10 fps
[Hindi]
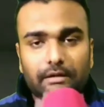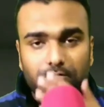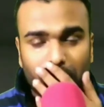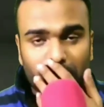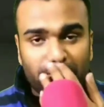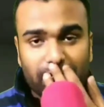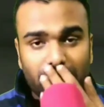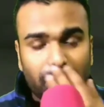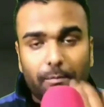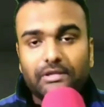पर सॉफ्टवेयर
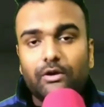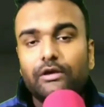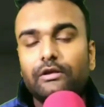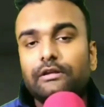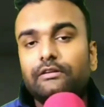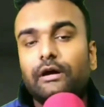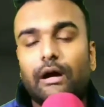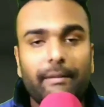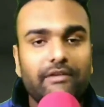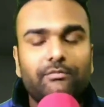का सबको पता है कि
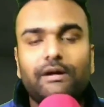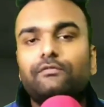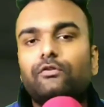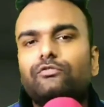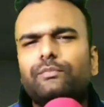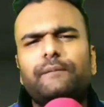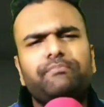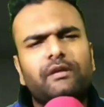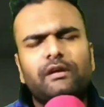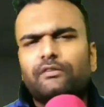हमारे स्मार्टफोन्स में
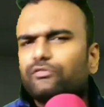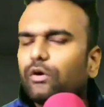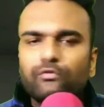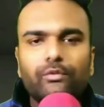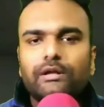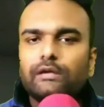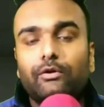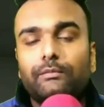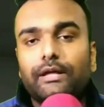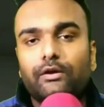सॉफ्टवेयर एक
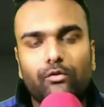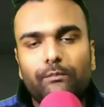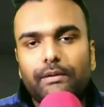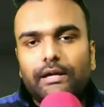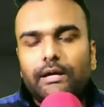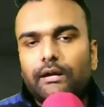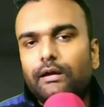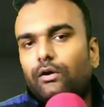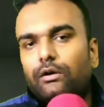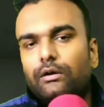बहुत बड़ा एक रोल प्ले कर रहा
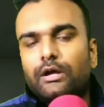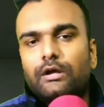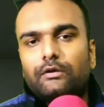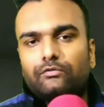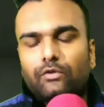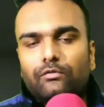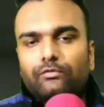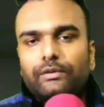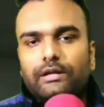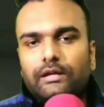है और
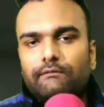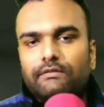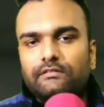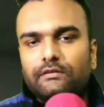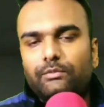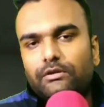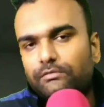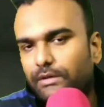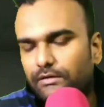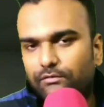सॉफ्टवेयर की वजह से पूरा
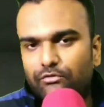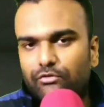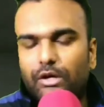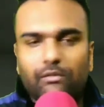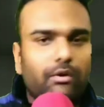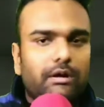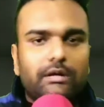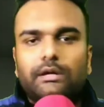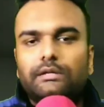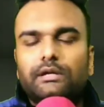स्मार्टफोन जो है वो
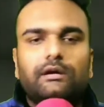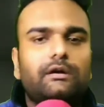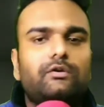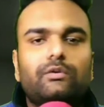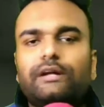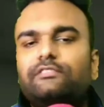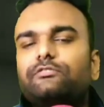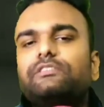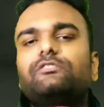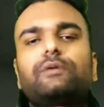रन करता है कंट्रोल
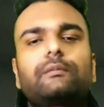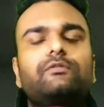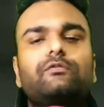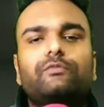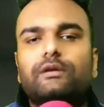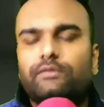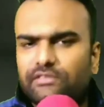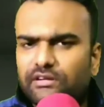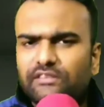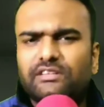एडजस्टमेंट जो भी हम सॉफ्टवेयर की वजह
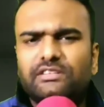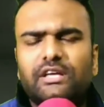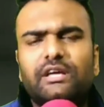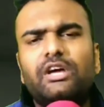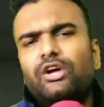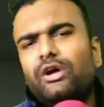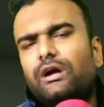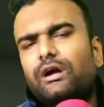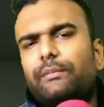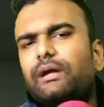से कर सकते हैं
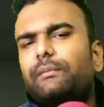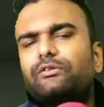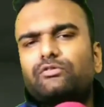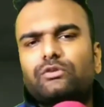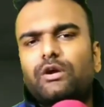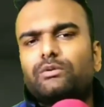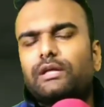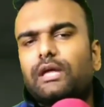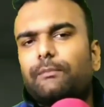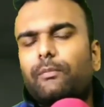कभी कभार दोस्तों क्या
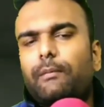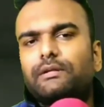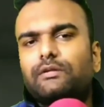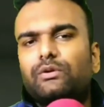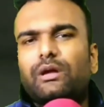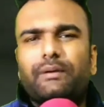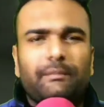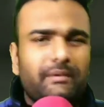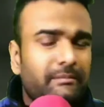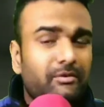होता है कि आपको मैं बता दूं कि अभी
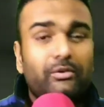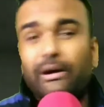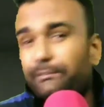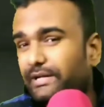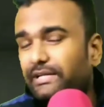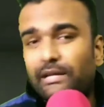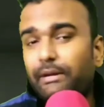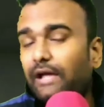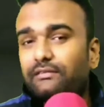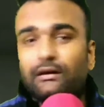कभी कोई अपडेट
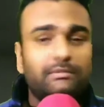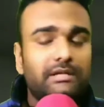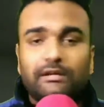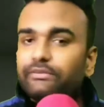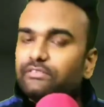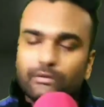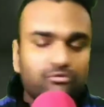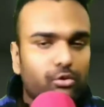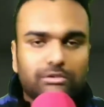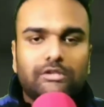गया ऐसा अपडेट की वजह से
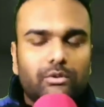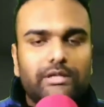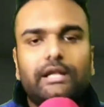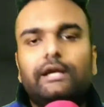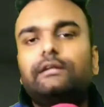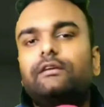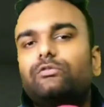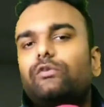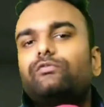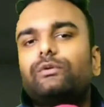कुछ होता तो नहीं है लेकिन ये
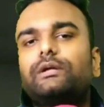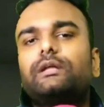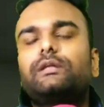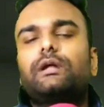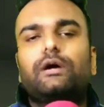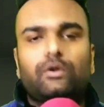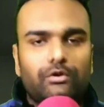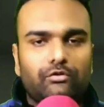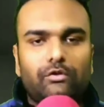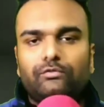सॉफ्टवेयर के अंदर अगर
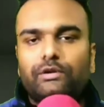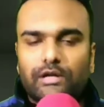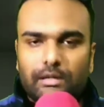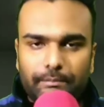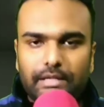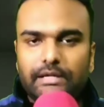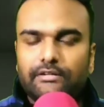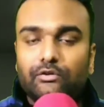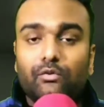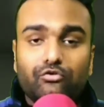कोई सॉफ्टवेयर अगर हम बिल्ड
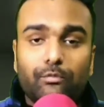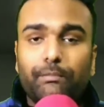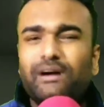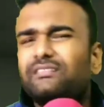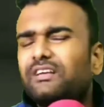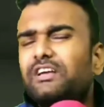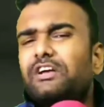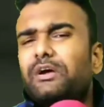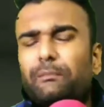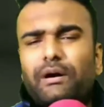करें तो वो जो बग्स
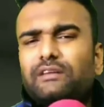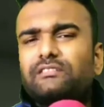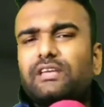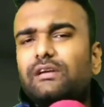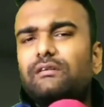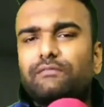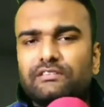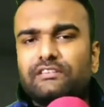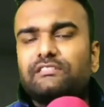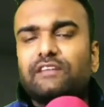बक्स की
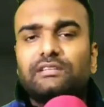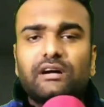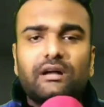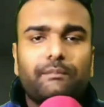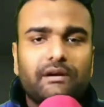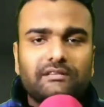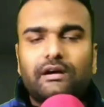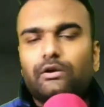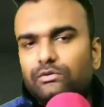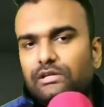वजह से ज़्यादा अगर बक्स
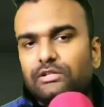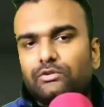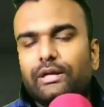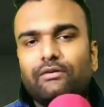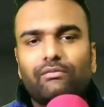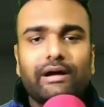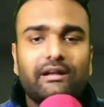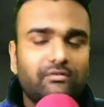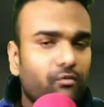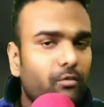अगर हो जाते तो एक
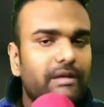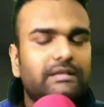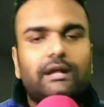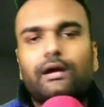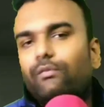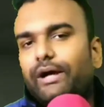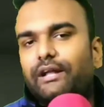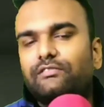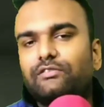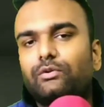वायरस वो भी एक तरह का
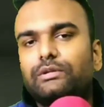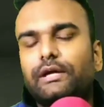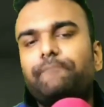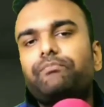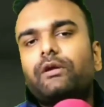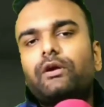वायरस ही होता है